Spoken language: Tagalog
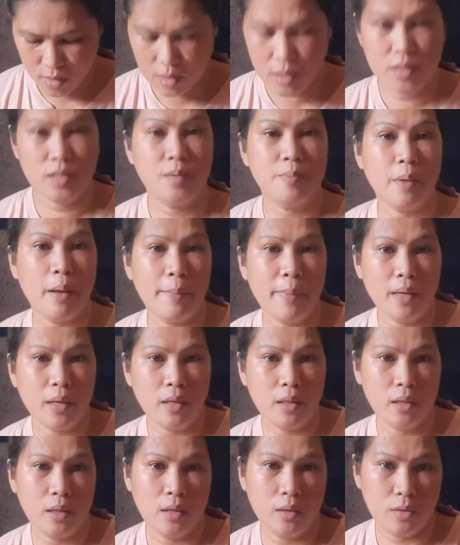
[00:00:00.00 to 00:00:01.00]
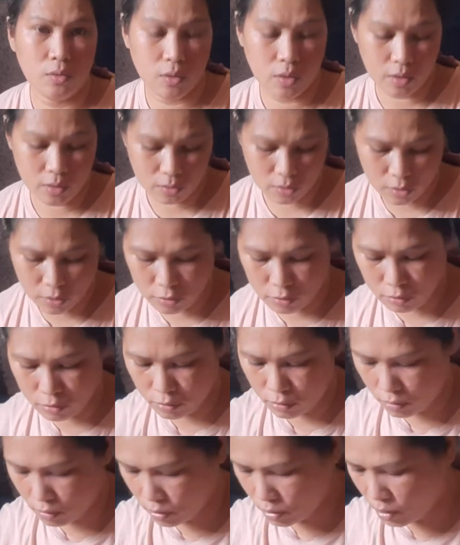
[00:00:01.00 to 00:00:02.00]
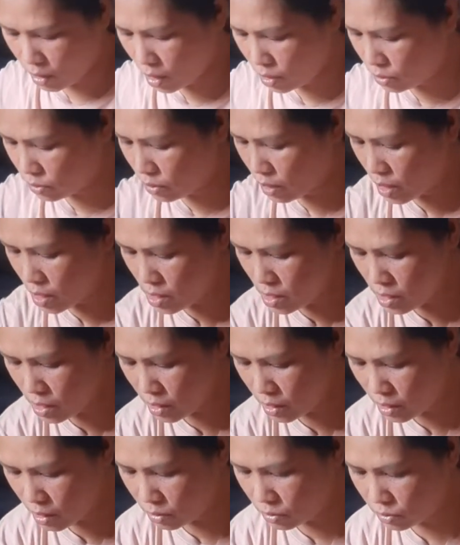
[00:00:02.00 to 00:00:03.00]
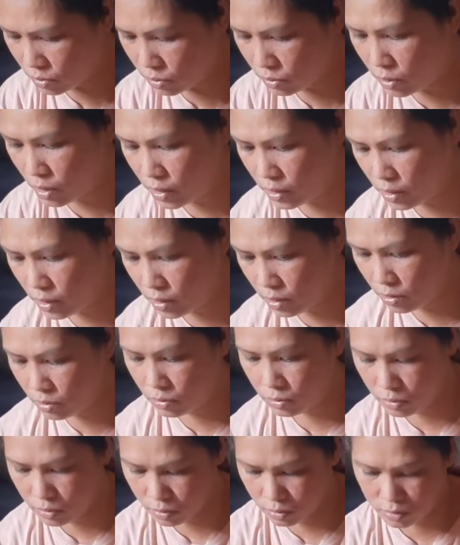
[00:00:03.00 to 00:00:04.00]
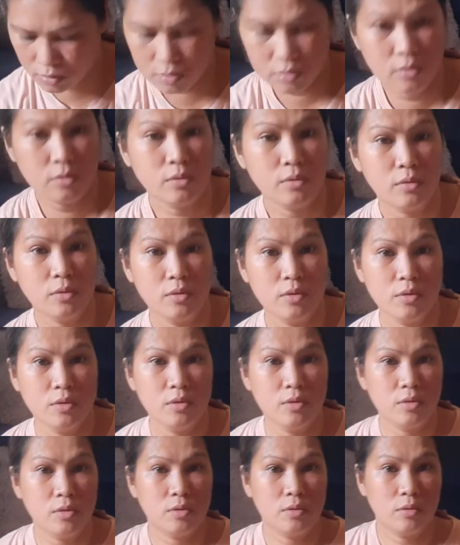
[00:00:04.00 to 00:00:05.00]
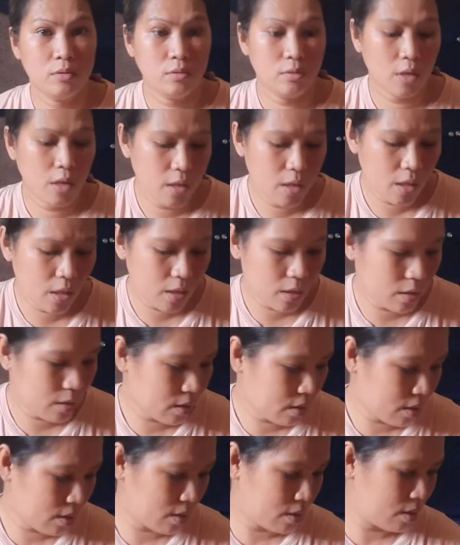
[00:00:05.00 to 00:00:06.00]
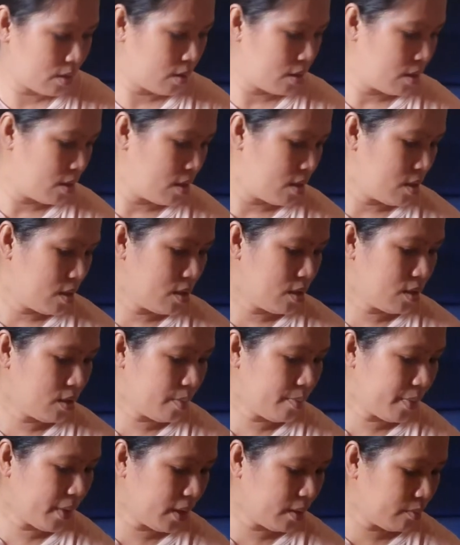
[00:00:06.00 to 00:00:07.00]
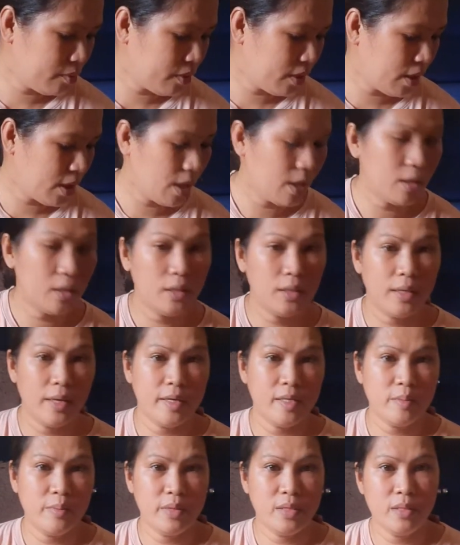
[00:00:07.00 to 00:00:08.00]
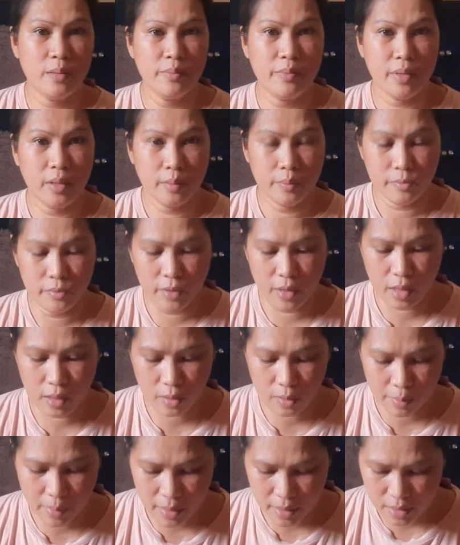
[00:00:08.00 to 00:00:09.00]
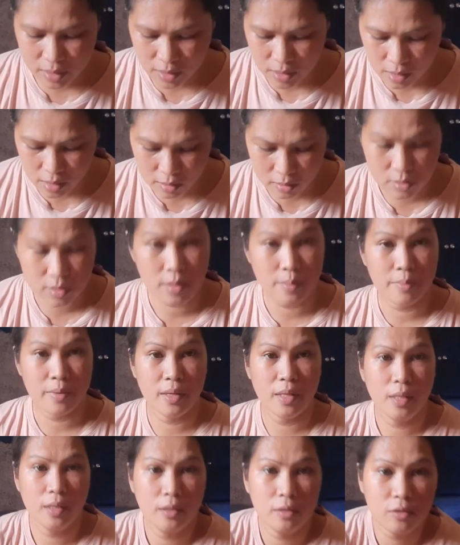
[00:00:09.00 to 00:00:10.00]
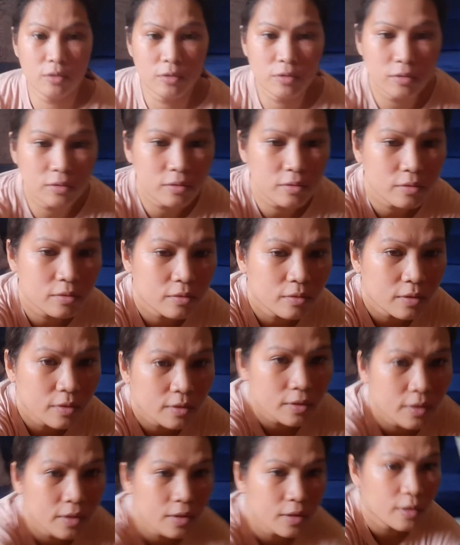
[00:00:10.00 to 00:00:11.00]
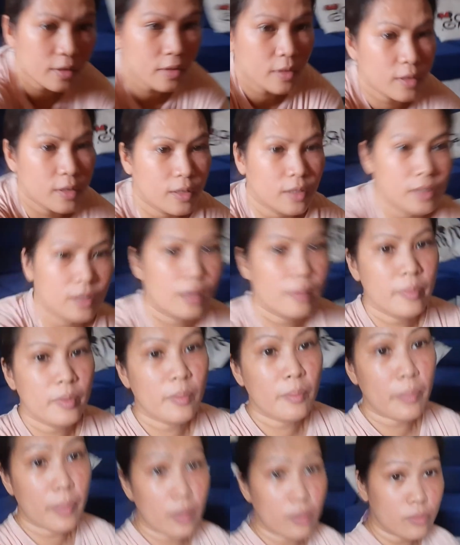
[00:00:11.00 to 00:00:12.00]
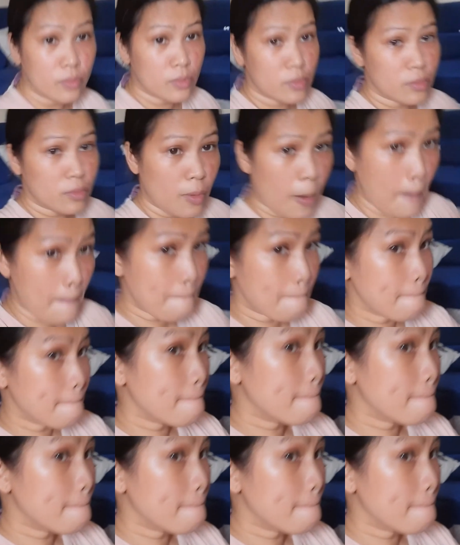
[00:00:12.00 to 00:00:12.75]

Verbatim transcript: Kasi papadating yung ano, yung tauhan niya na kukuha dito. So, ayan. Separate muna natin guys. Mag-separate muna ako para sa ano, sa binan ko. Grabe yung paus ko.